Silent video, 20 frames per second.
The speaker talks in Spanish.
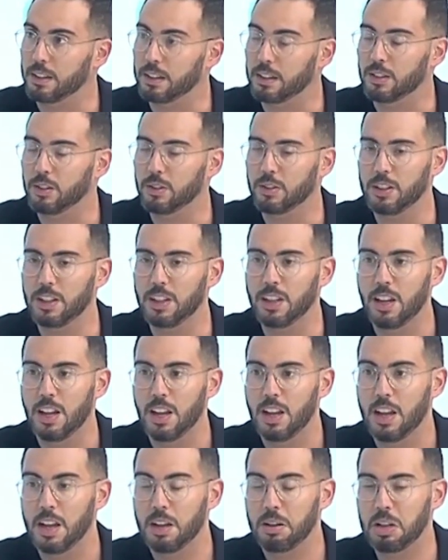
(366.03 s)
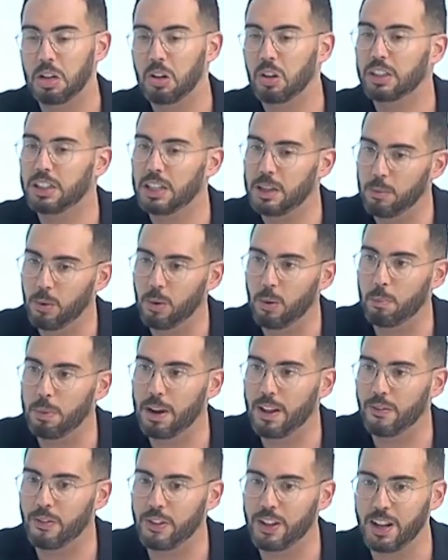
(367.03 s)
Entonces, creo que tenemos un
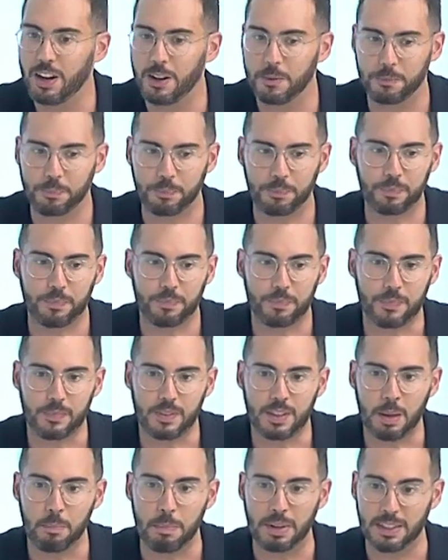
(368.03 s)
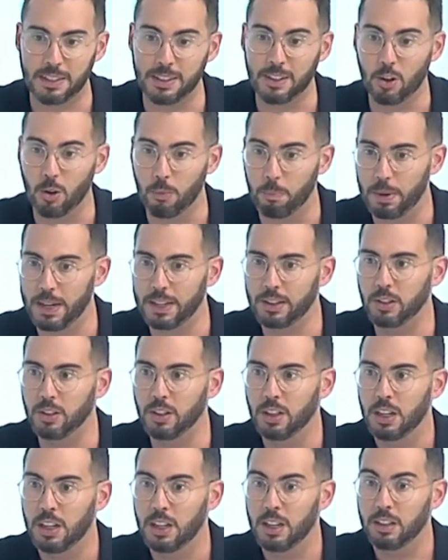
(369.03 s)
plantel bastante completo.
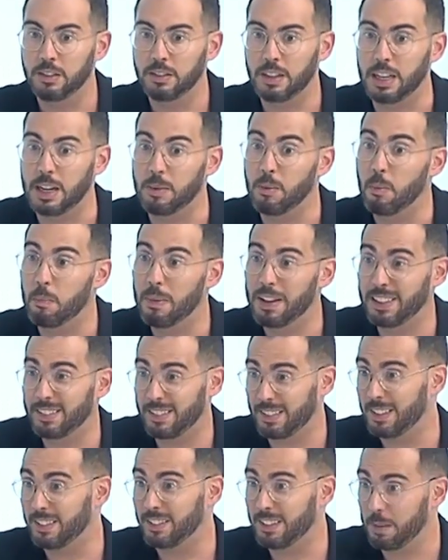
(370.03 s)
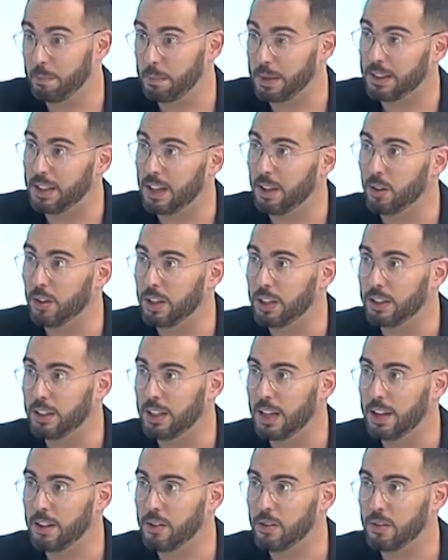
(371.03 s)
Tenemos más de 70 invitados este
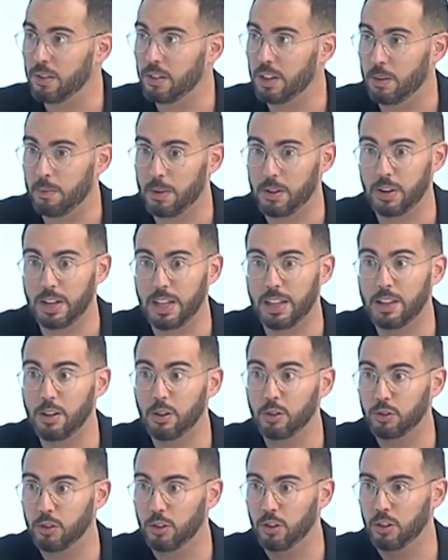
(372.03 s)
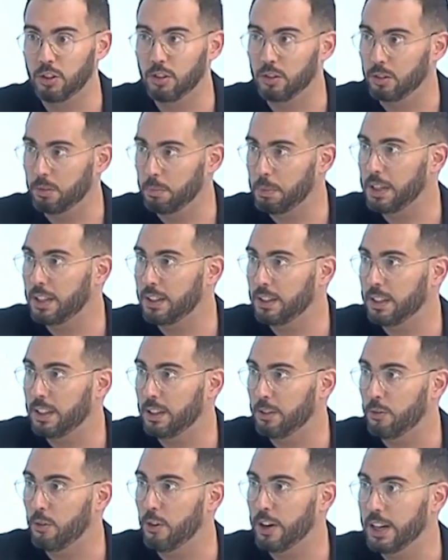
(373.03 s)
año, la mayoría de ellos son, vienen
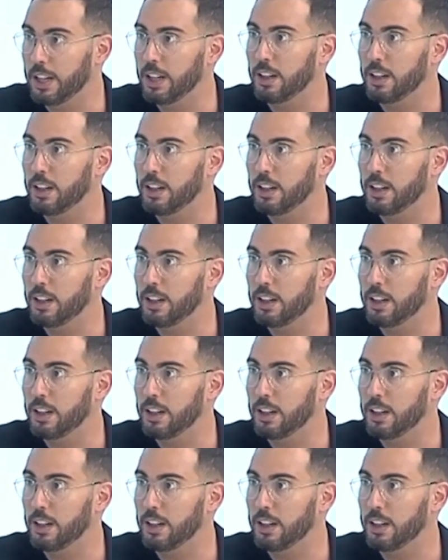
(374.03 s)
desde fuera.